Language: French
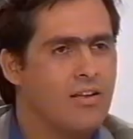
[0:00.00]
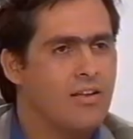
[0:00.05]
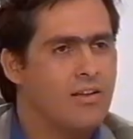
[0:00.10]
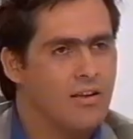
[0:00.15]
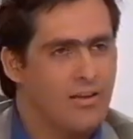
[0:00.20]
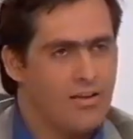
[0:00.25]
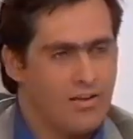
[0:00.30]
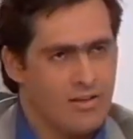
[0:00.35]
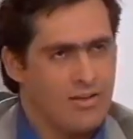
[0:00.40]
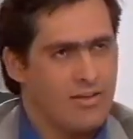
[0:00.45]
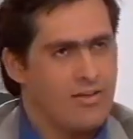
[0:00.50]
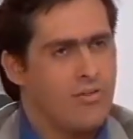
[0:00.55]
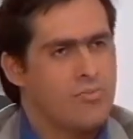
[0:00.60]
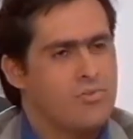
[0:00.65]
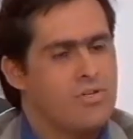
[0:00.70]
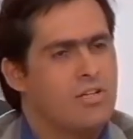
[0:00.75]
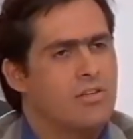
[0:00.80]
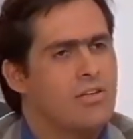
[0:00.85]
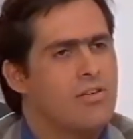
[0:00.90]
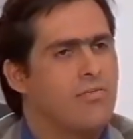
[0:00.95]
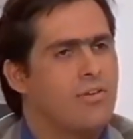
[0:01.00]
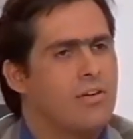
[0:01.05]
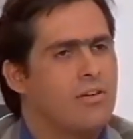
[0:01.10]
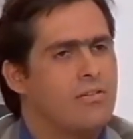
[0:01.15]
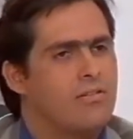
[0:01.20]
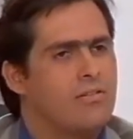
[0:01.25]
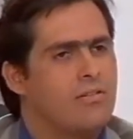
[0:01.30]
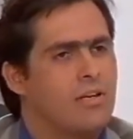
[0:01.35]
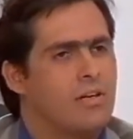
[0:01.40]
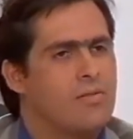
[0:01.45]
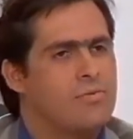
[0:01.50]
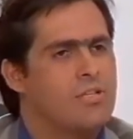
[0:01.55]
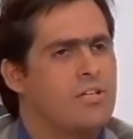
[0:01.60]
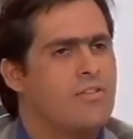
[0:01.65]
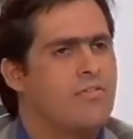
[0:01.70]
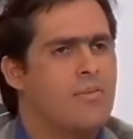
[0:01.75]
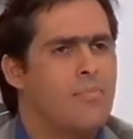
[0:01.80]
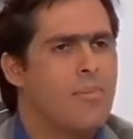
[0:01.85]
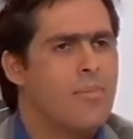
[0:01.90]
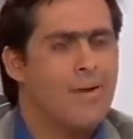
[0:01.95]
les, les, les objectifs, les,
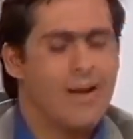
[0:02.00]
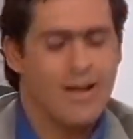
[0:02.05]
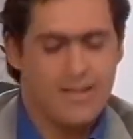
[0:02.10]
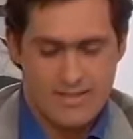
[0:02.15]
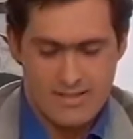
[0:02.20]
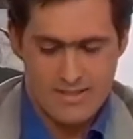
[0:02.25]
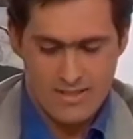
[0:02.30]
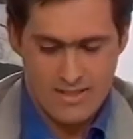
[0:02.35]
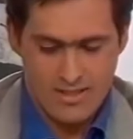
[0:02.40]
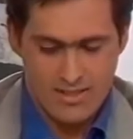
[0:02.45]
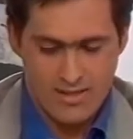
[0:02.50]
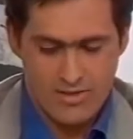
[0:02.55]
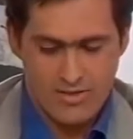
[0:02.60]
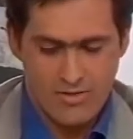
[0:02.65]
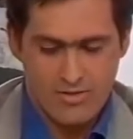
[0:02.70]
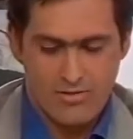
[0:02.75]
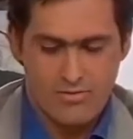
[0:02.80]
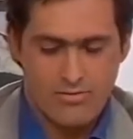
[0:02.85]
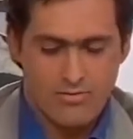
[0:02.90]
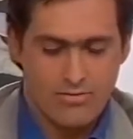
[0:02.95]
objectifs des paparazzis.